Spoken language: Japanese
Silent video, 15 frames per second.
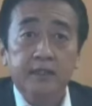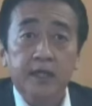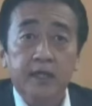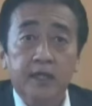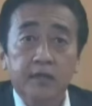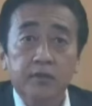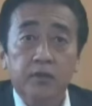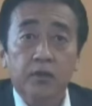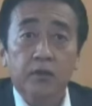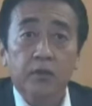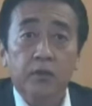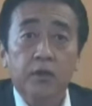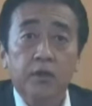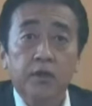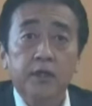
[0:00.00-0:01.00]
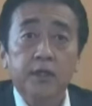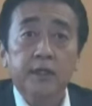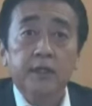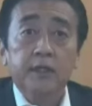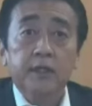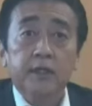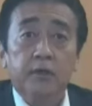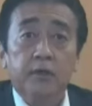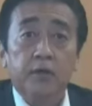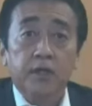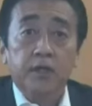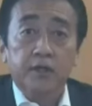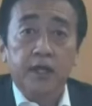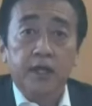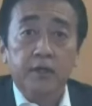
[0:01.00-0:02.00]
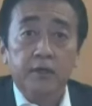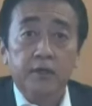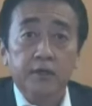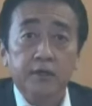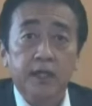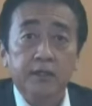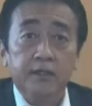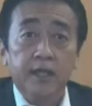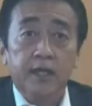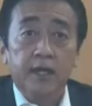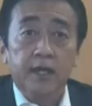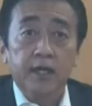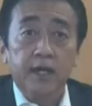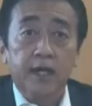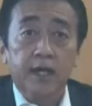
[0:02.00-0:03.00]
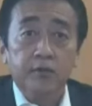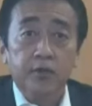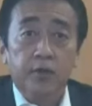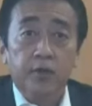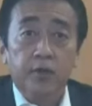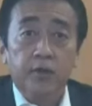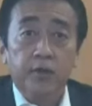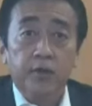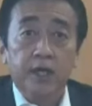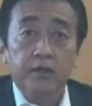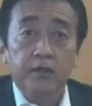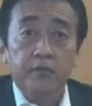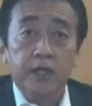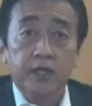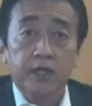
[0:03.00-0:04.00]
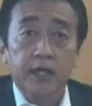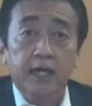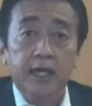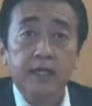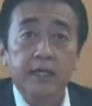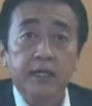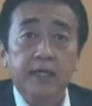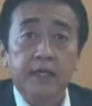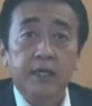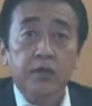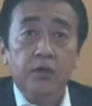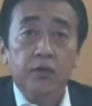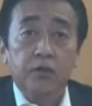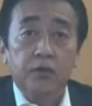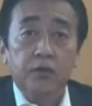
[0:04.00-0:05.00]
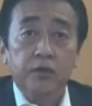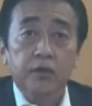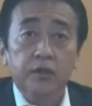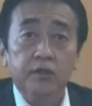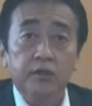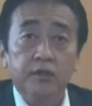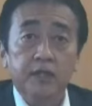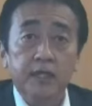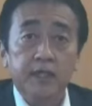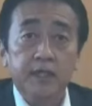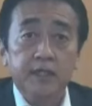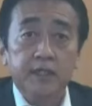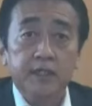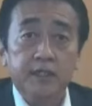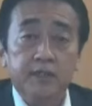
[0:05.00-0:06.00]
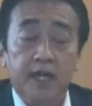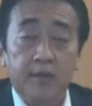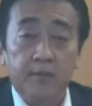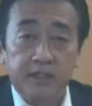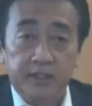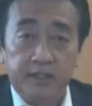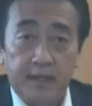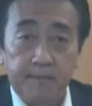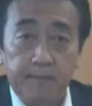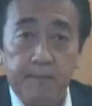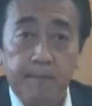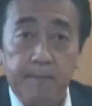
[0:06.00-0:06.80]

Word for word: 知的活動を支えるデジタルアーカイブの役割が広く再認識されました